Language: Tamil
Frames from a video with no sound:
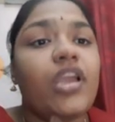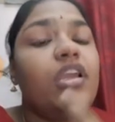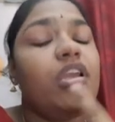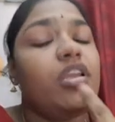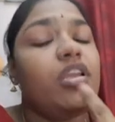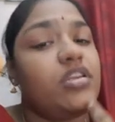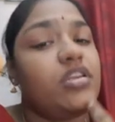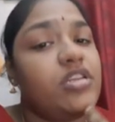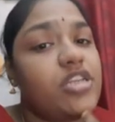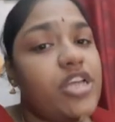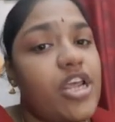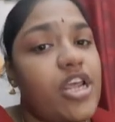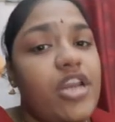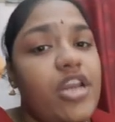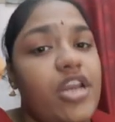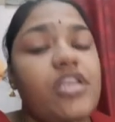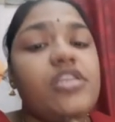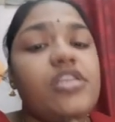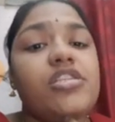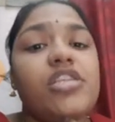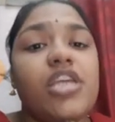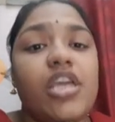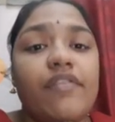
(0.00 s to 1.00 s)
இன்று என்ன
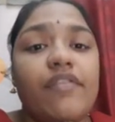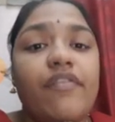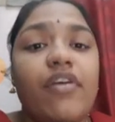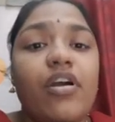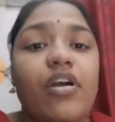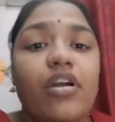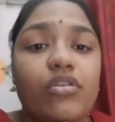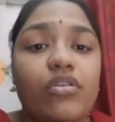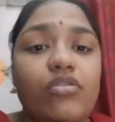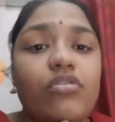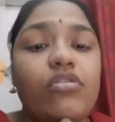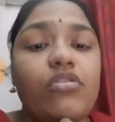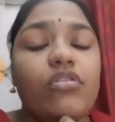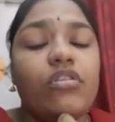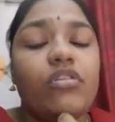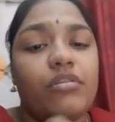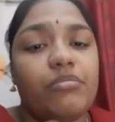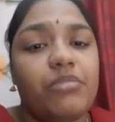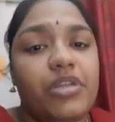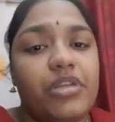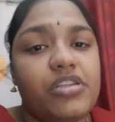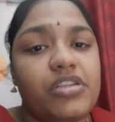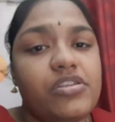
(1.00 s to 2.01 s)
செய்வானோ
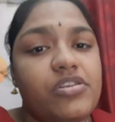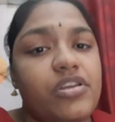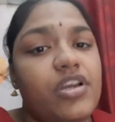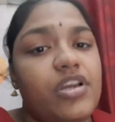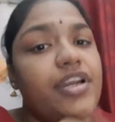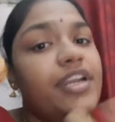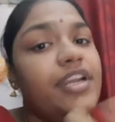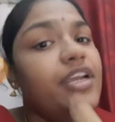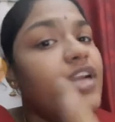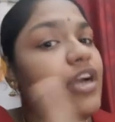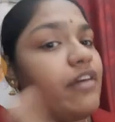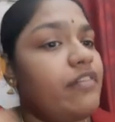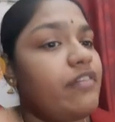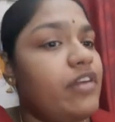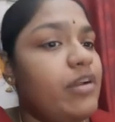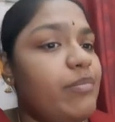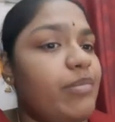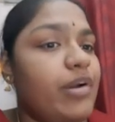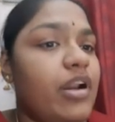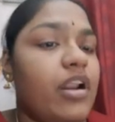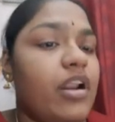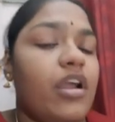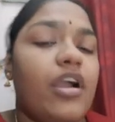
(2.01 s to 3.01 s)
அப்படின்னு சொல்லிட்டு
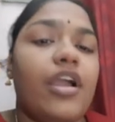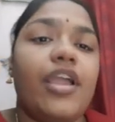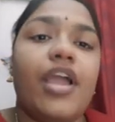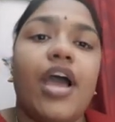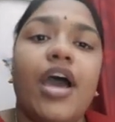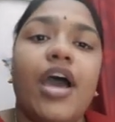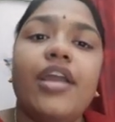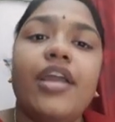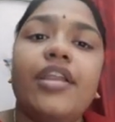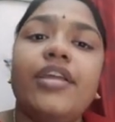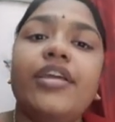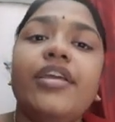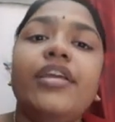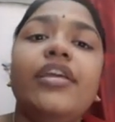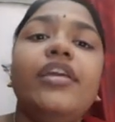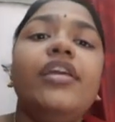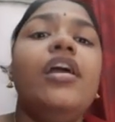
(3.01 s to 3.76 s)
கவலைப்படுறாங்க யாரு